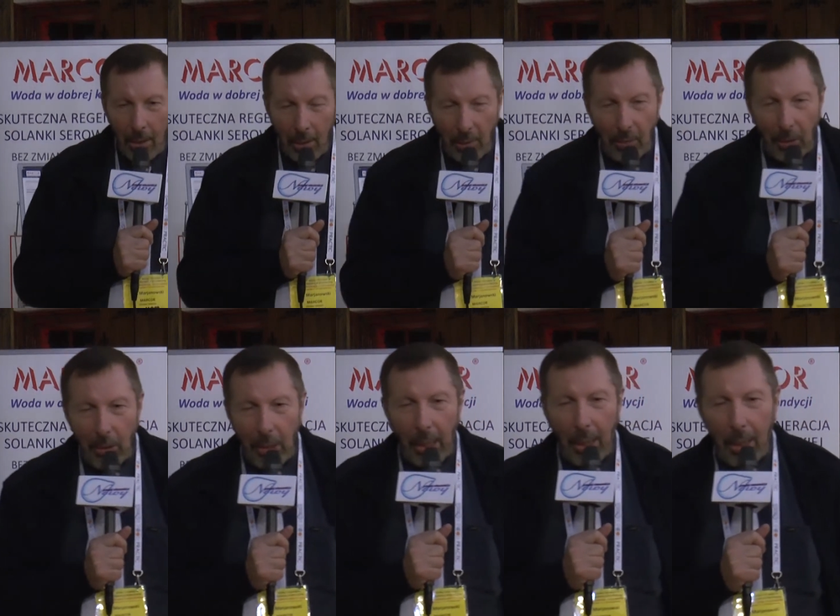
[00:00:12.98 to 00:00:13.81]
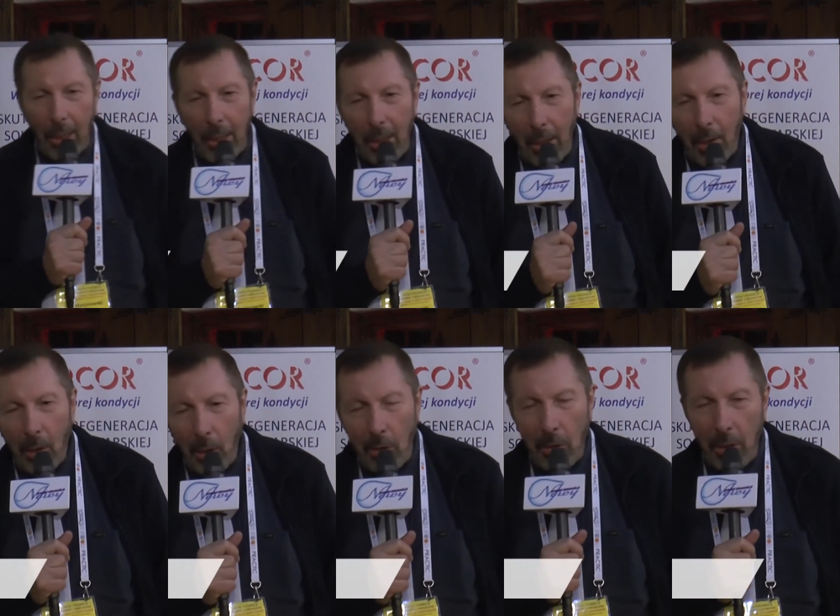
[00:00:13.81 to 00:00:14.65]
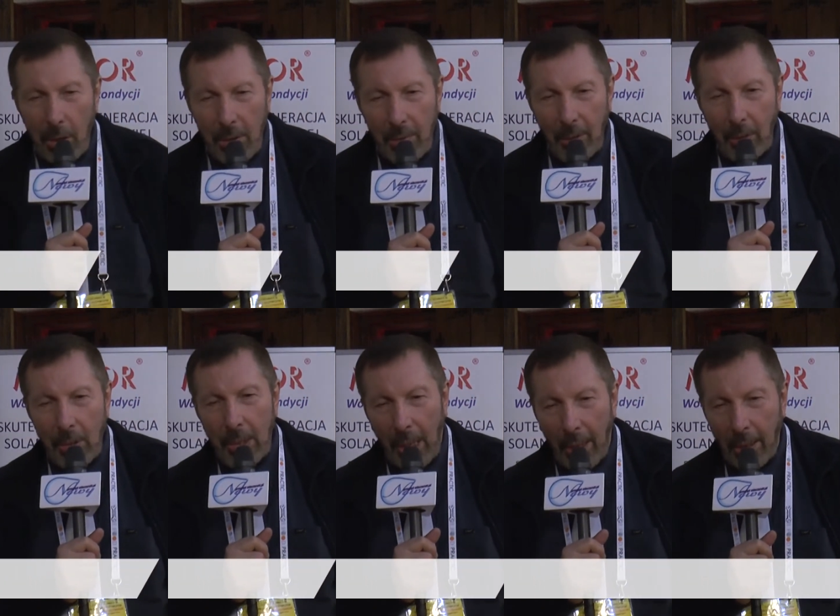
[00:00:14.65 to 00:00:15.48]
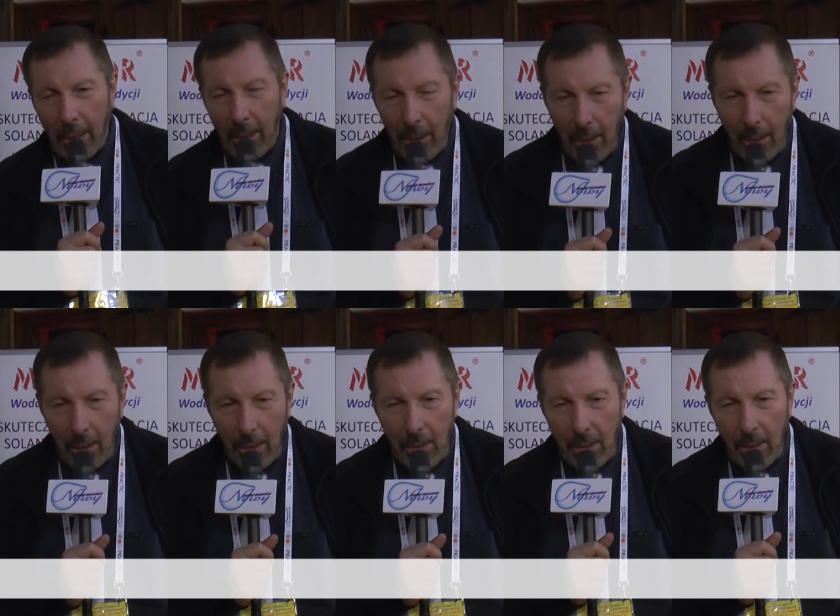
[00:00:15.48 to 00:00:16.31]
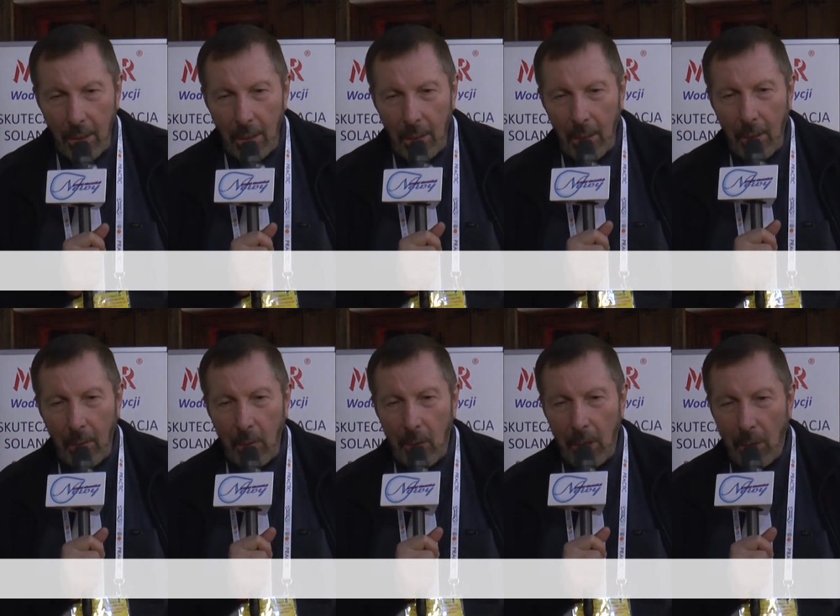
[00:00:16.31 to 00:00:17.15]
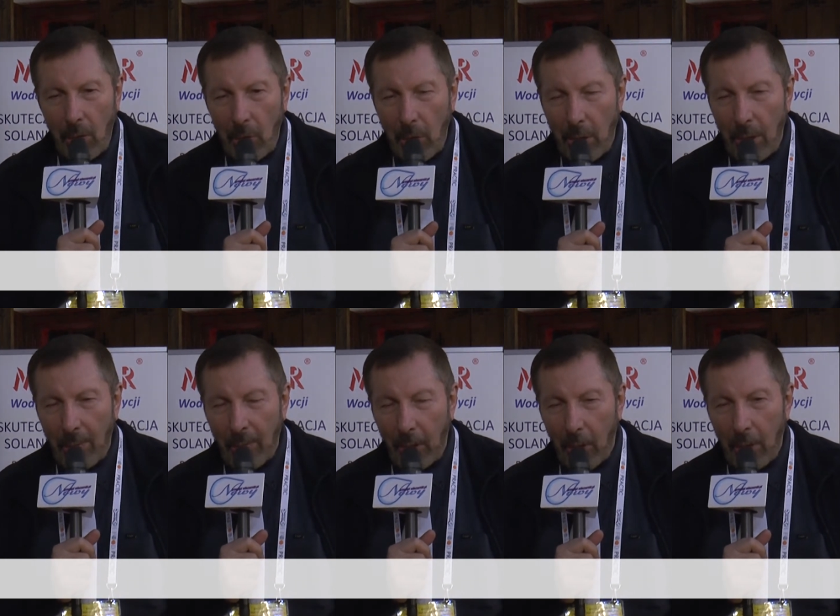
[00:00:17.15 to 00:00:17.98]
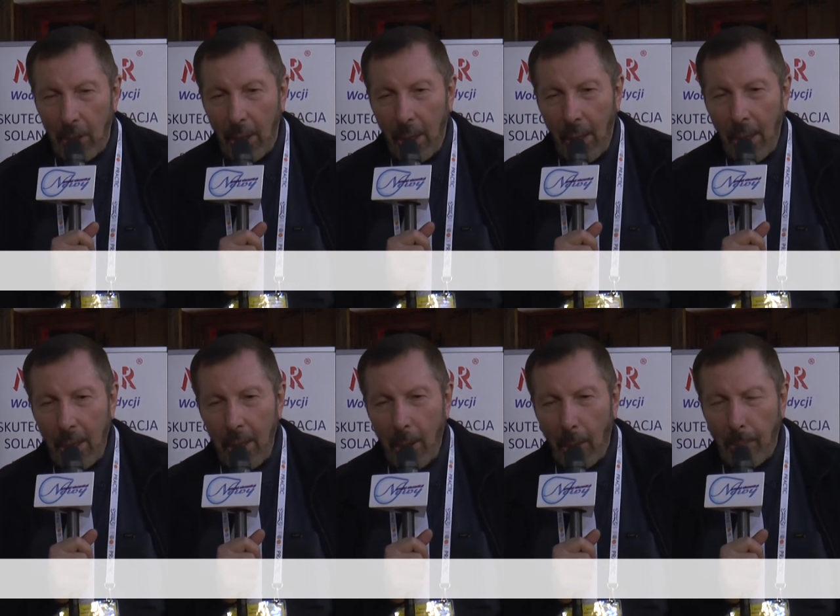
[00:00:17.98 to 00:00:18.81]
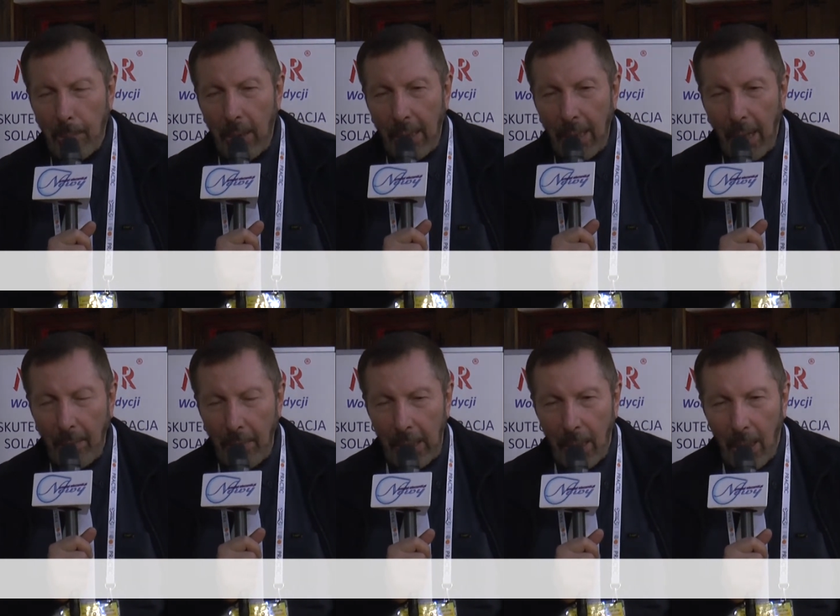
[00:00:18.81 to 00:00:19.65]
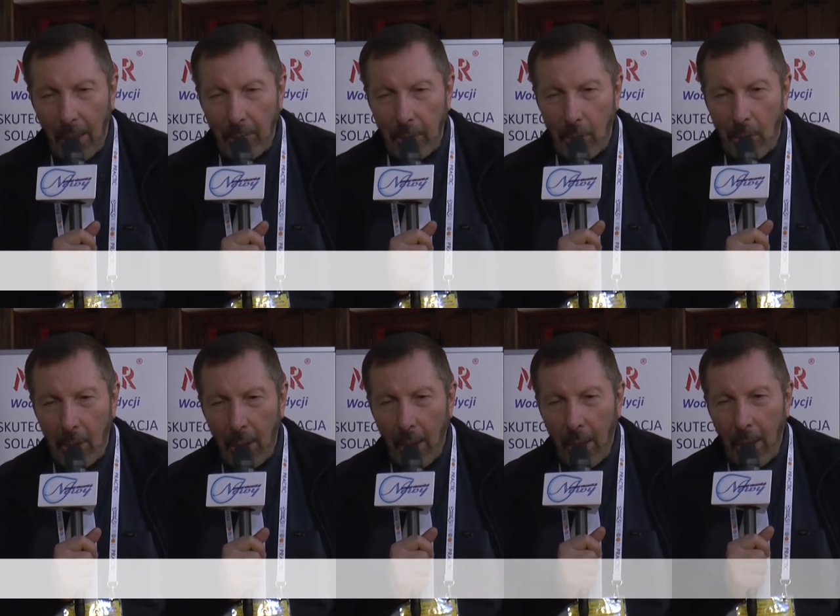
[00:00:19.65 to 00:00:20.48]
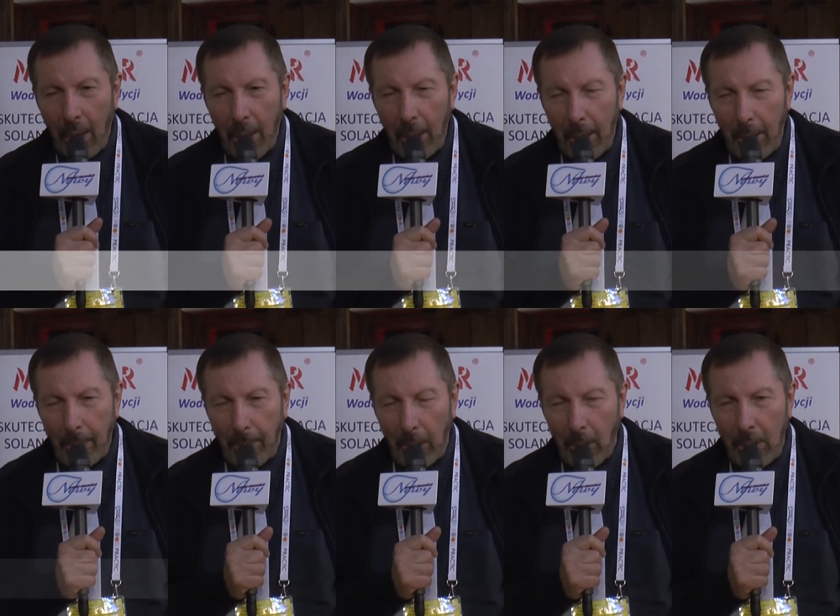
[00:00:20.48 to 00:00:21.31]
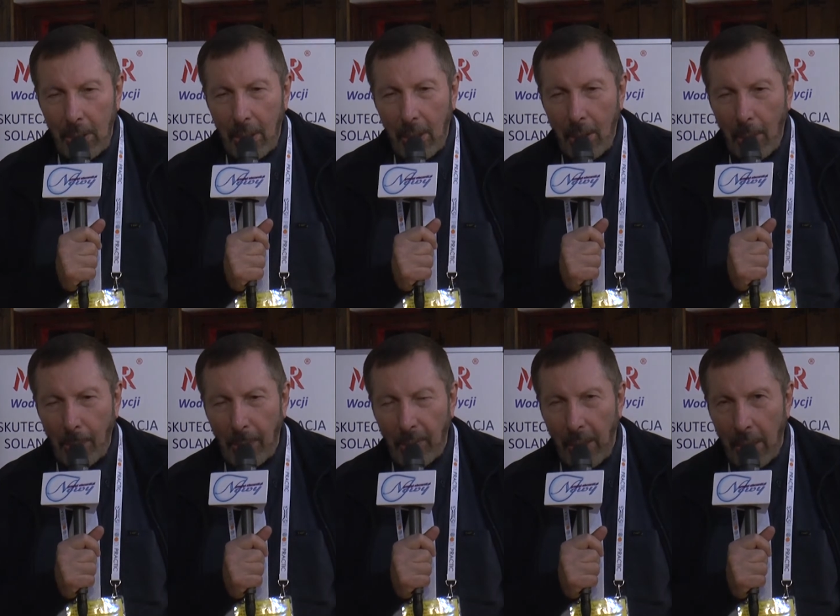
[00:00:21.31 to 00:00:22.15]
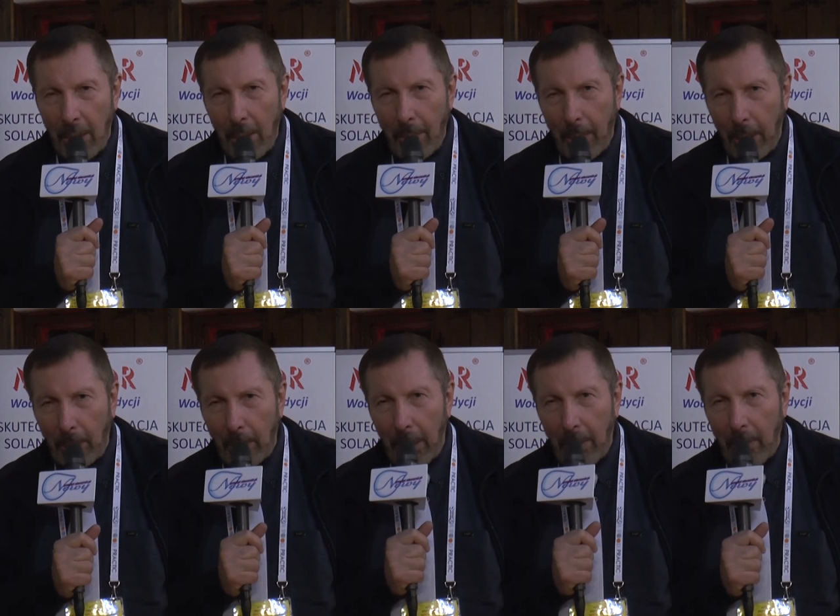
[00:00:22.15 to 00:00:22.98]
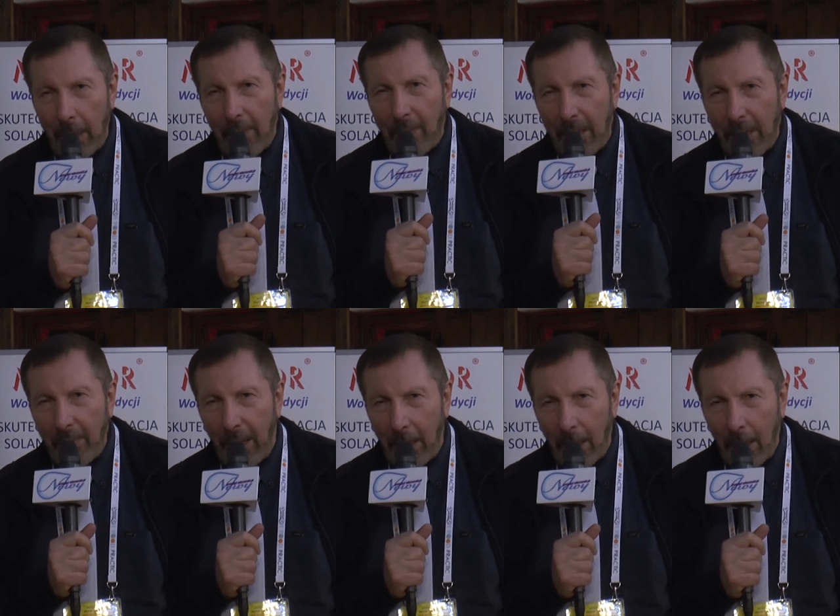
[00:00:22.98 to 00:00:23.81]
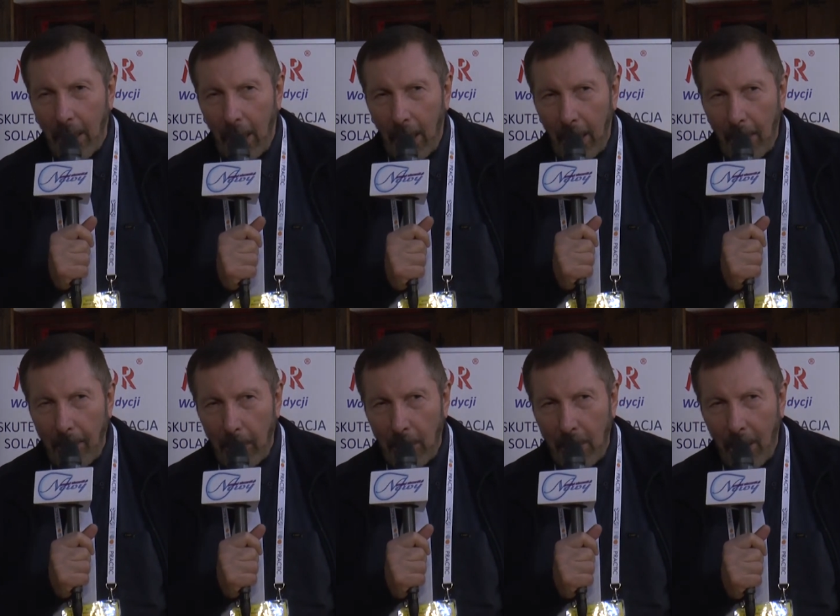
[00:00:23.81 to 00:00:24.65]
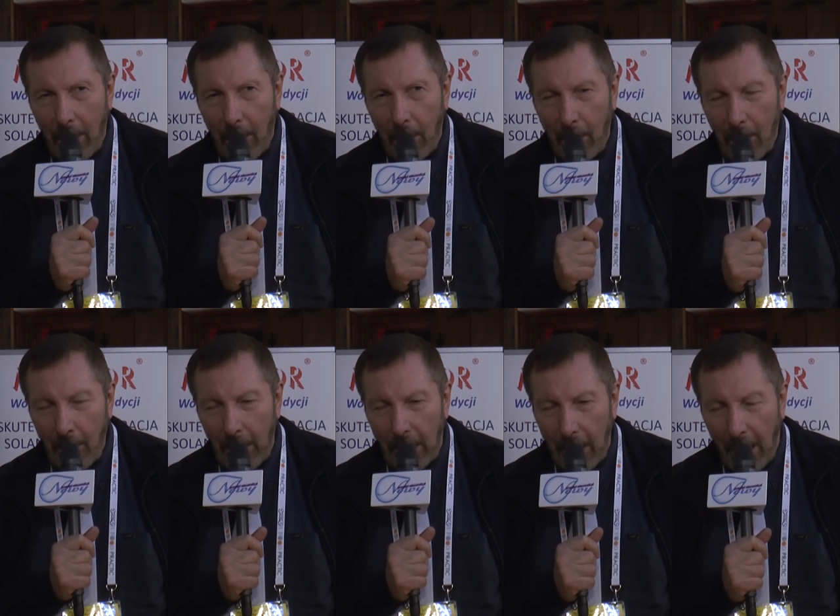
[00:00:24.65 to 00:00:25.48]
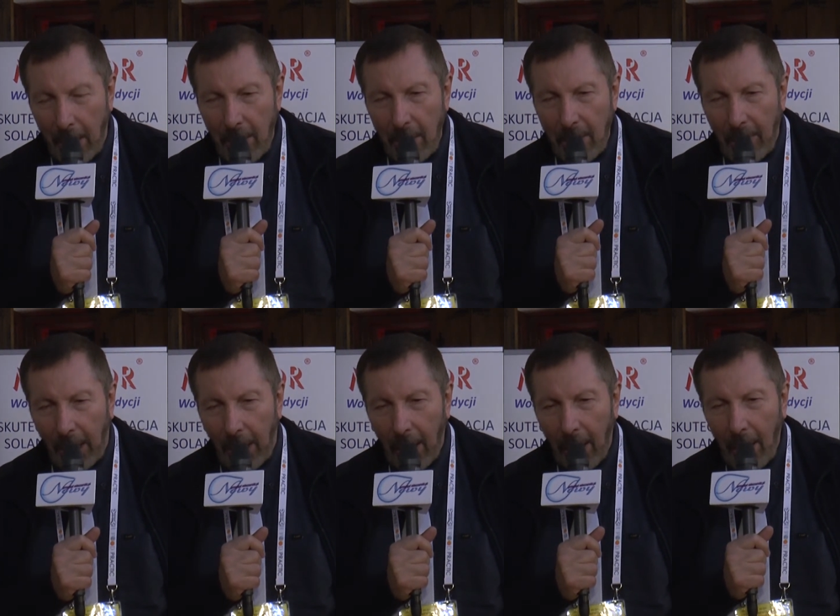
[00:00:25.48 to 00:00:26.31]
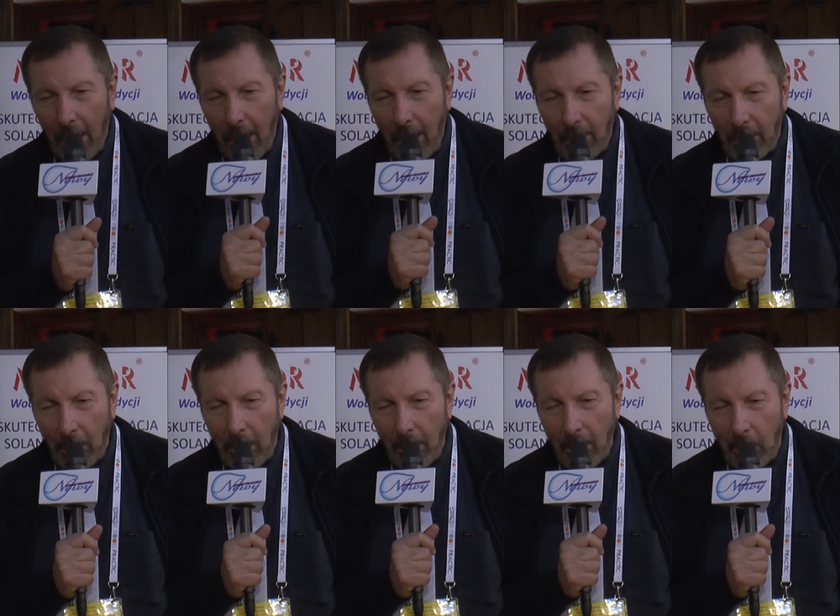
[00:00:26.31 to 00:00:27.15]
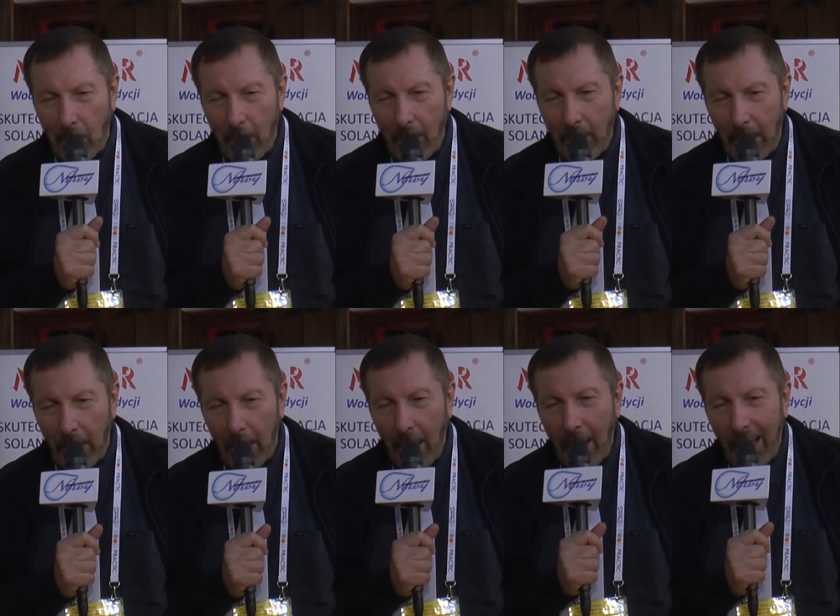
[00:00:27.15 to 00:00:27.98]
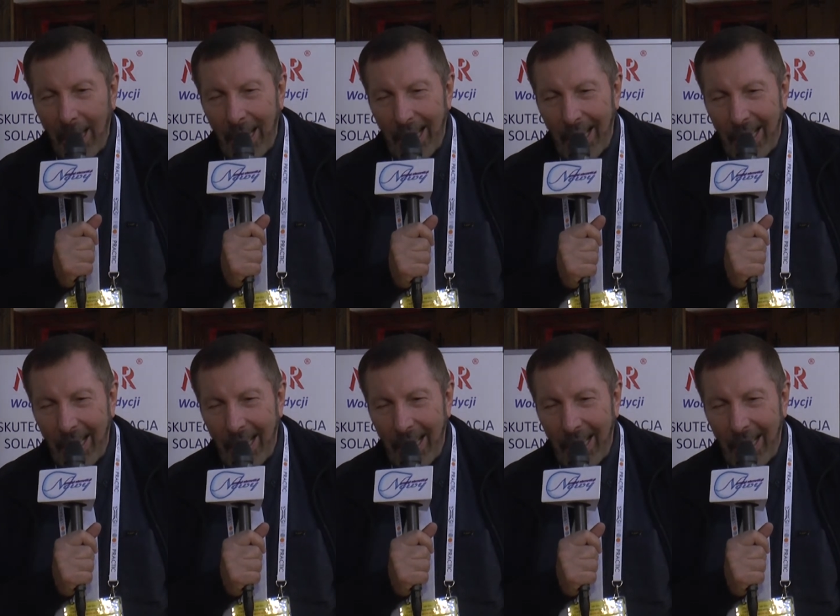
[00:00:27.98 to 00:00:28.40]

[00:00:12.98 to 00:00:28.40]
woda i koszty związane z, ze zużyciem wody i opłatami dla wód e, polskich to poważny problem i wyzwanie dla polskiego mleczarstwa. Wodę musimy e,